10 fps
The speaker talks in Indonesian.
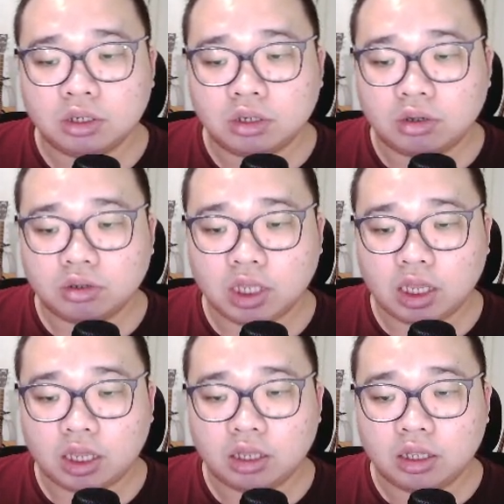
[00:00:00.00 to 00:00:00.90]

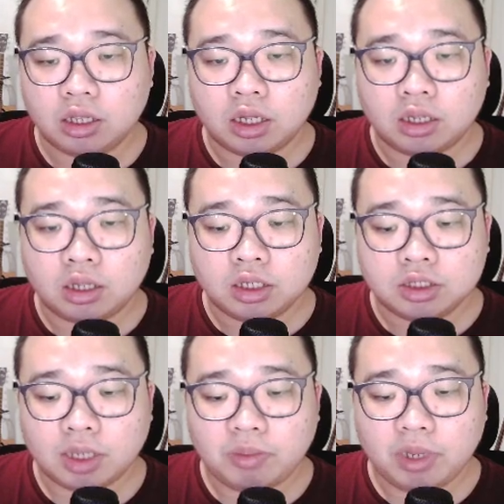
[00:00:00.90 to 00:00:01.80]
Oke.
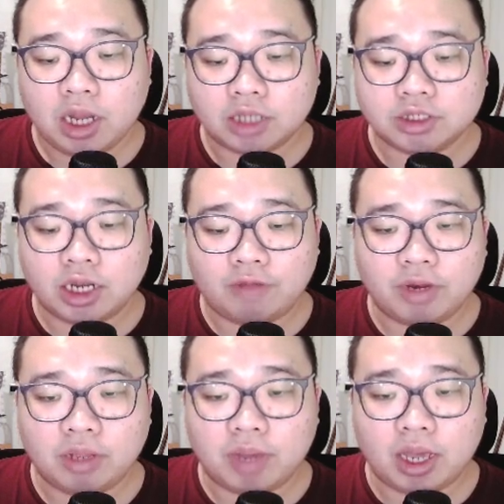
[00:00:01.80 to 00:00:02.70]
Sip, ini akan jadi
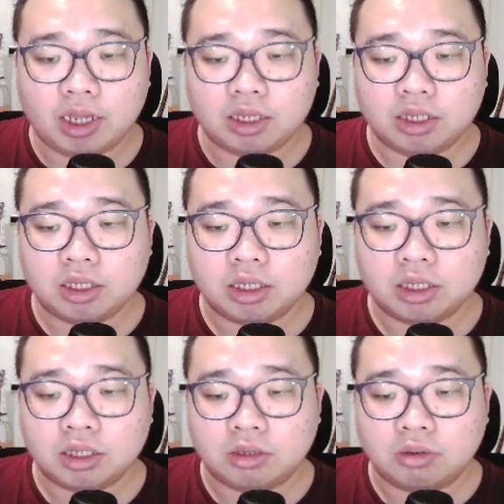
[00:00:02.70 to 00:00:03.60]
level
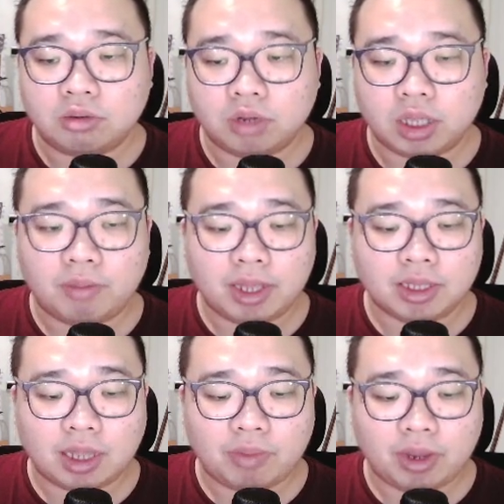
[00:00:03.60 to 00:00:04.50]
5. Oke,
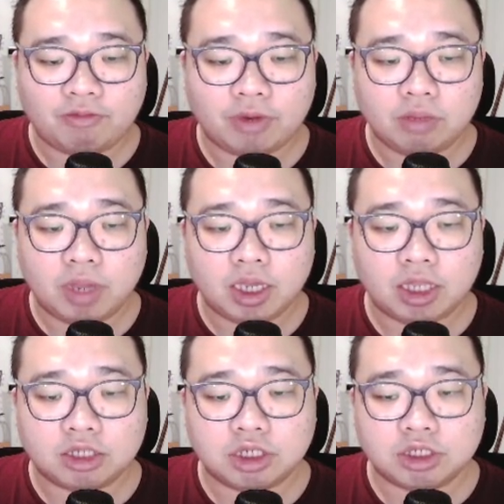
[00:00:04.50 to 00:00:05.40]
mantap level 5
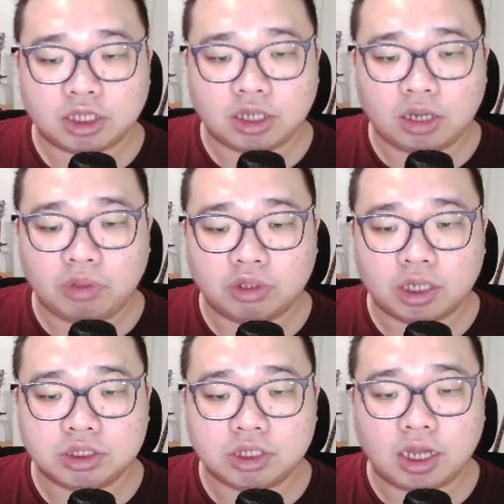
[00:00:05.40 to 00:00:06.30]
kita change attribute
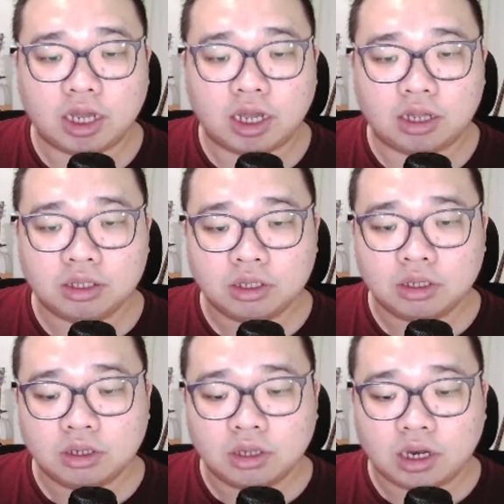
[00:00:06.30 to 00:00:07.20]
aja.
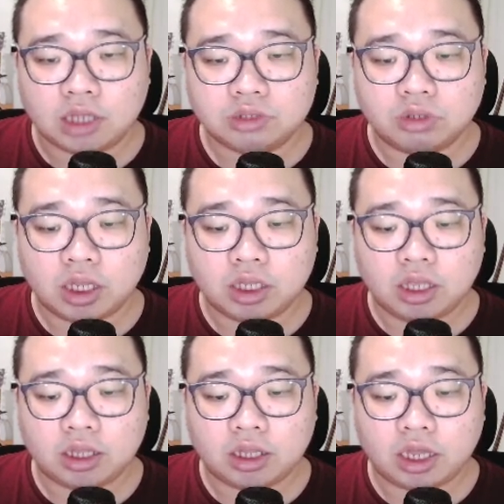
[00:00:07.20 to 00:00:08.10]
Lanjut lagi
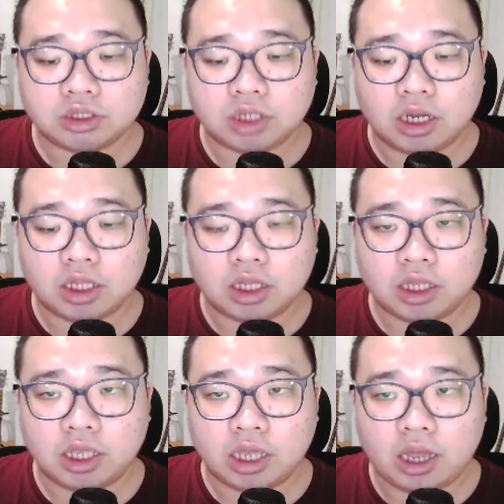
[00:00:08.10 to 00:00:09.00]
kita enchant dikit
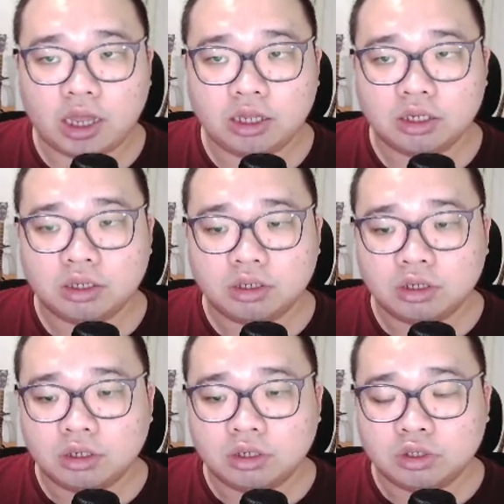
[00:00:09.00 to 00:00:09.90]
lagi ya.
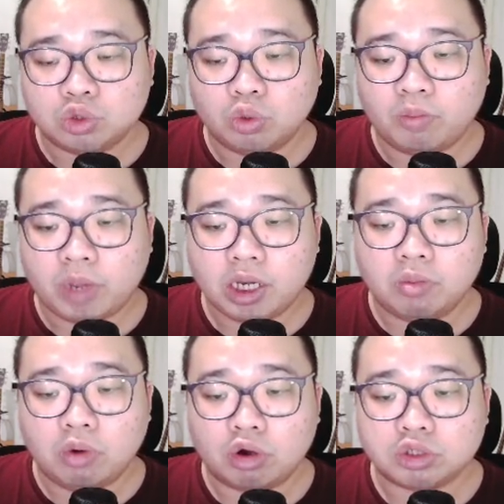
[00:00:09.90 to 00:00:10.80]
Sumpah ini
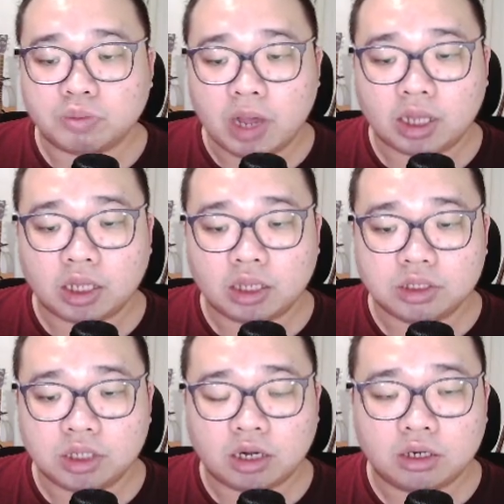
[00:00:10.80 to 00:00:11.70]
boros banget
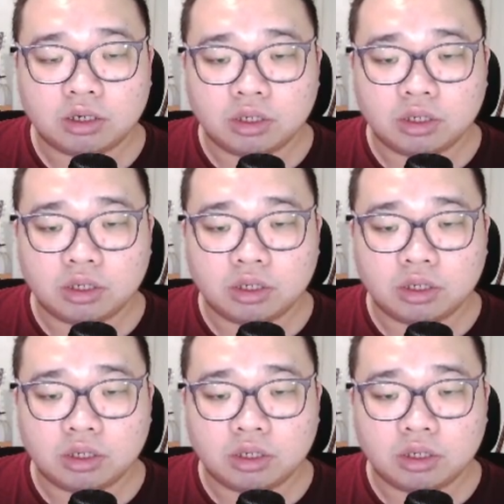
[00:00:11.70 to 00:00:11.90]
anjir.